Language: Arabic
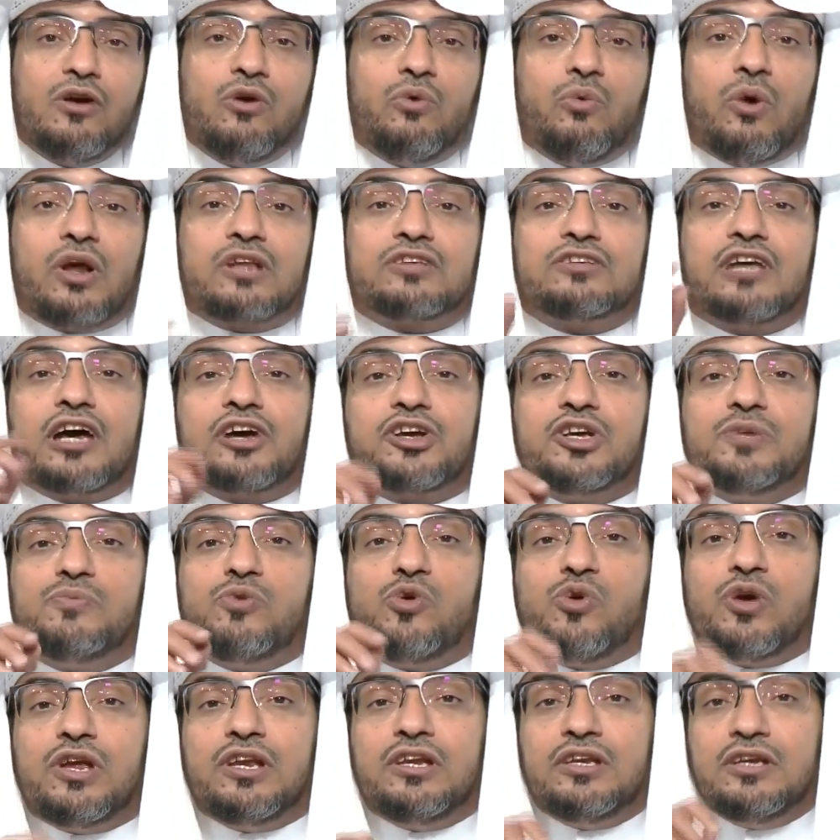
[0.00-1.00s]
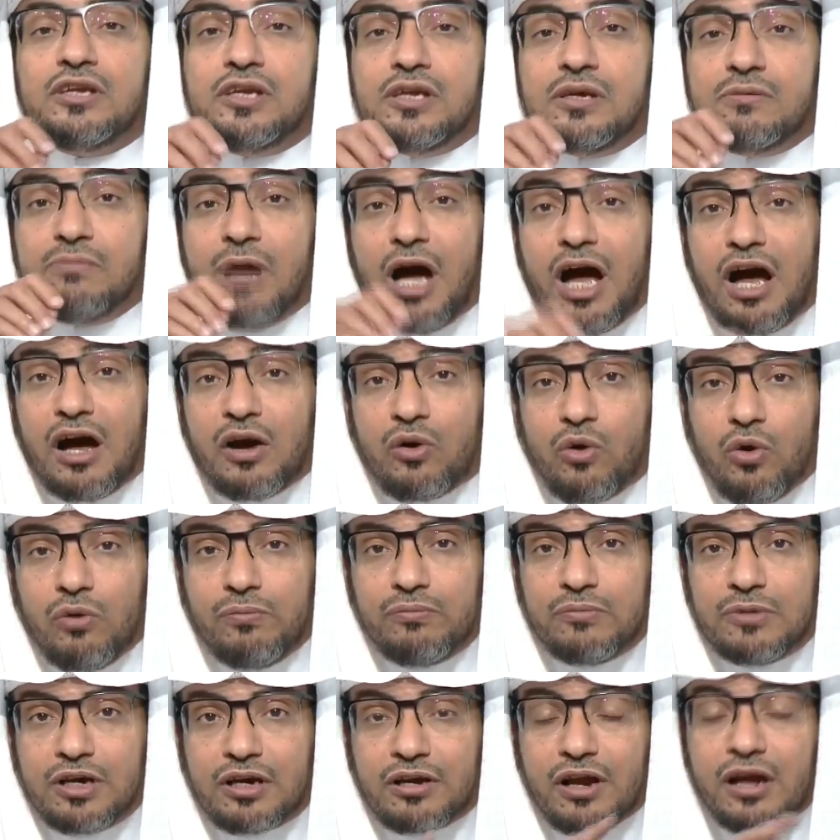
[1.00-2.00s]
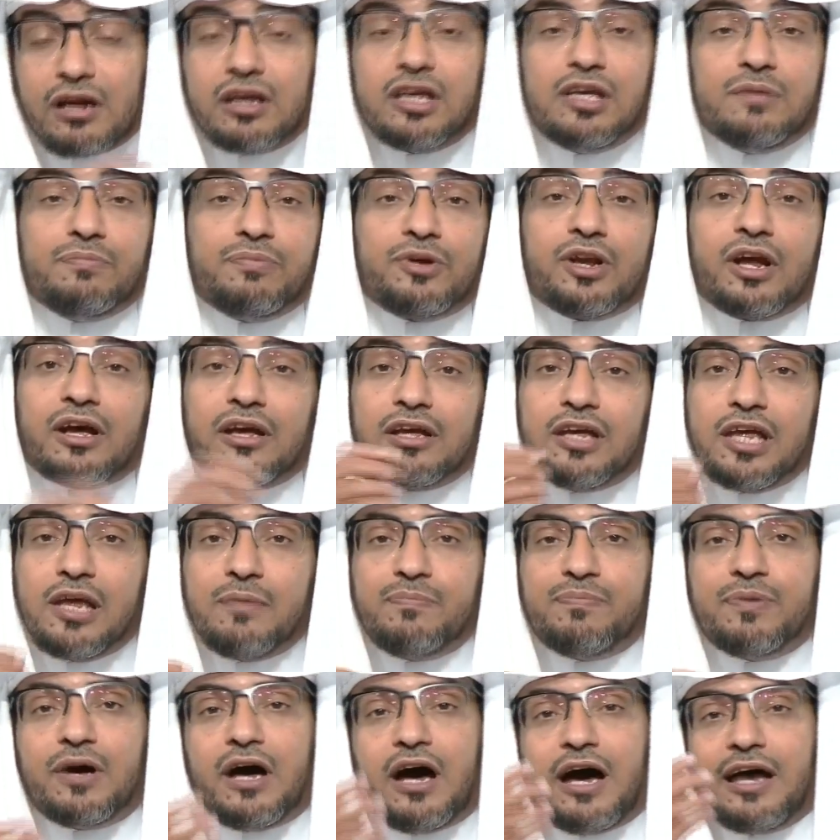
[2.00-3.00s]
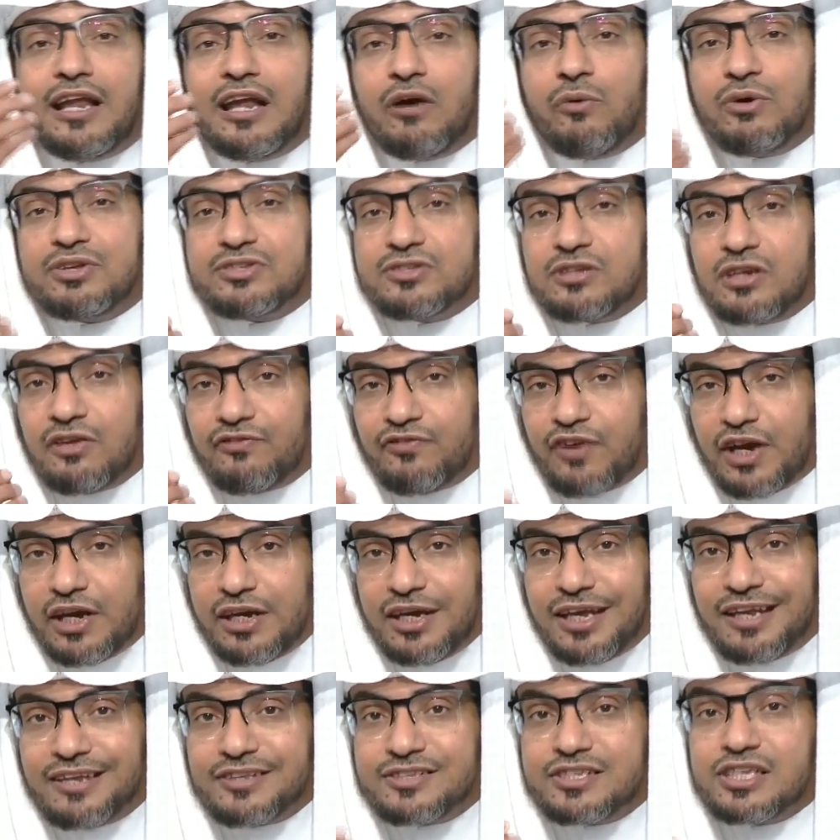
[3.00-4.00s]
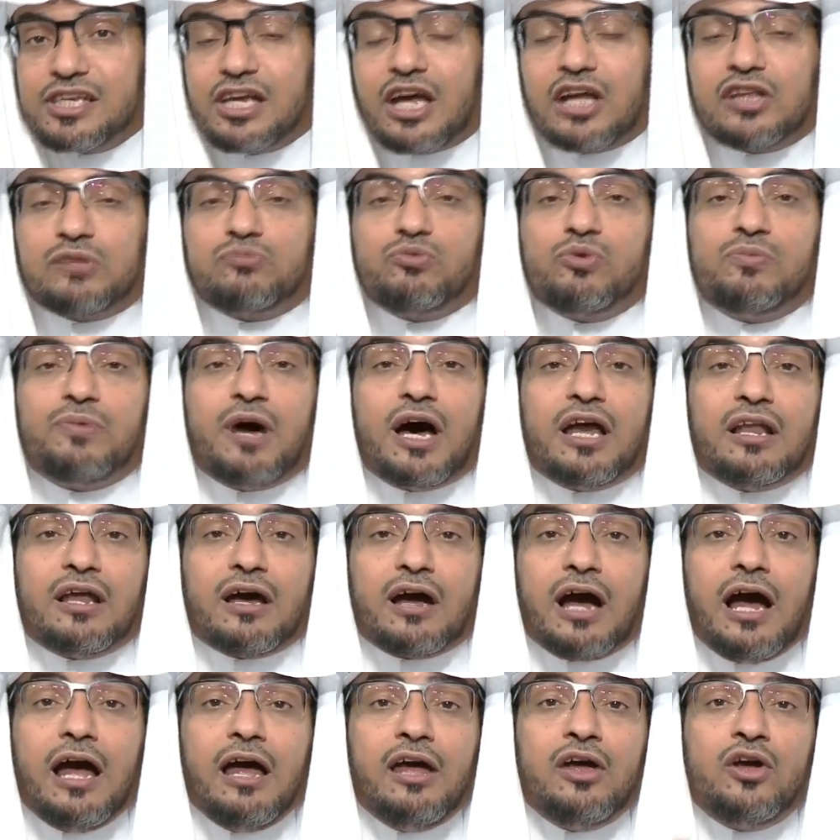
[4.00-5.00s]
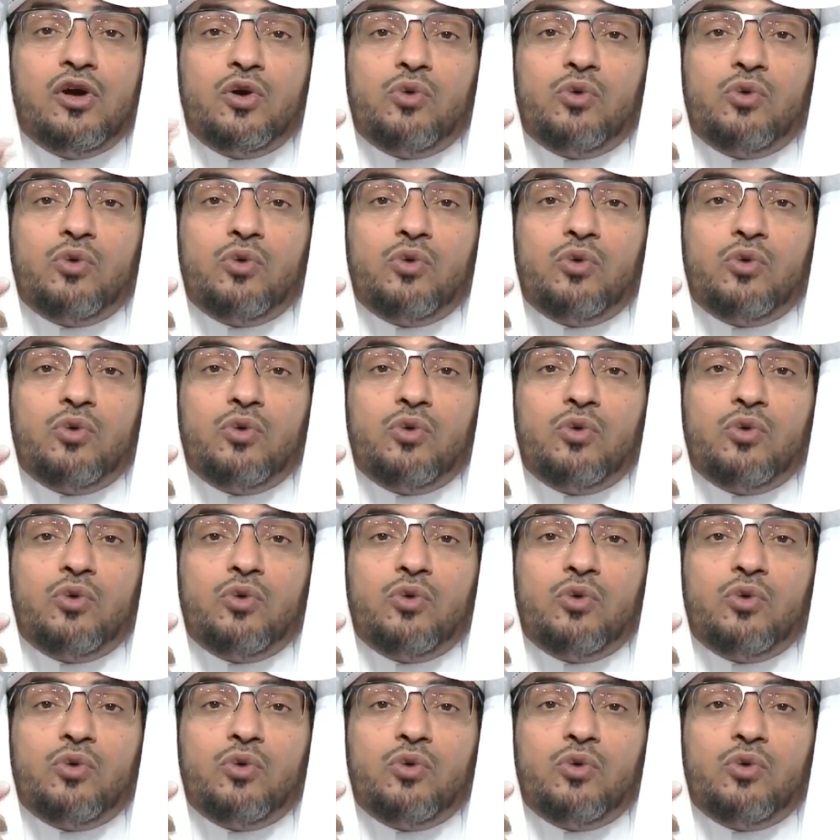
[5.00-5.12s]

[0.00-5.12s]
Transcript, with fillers: وارتقبوا إني معكم رقيب رقيب على وزن فعيل صيغة مبالغة